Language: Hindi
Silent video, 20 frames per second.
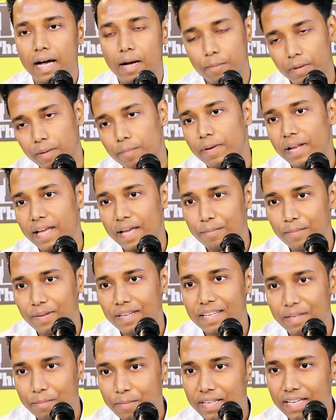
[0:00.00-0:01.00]
आप रिप्लाई में
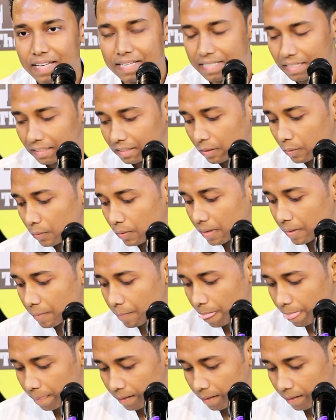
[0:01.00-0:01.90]
ये भी कह सकते हैं उन्हें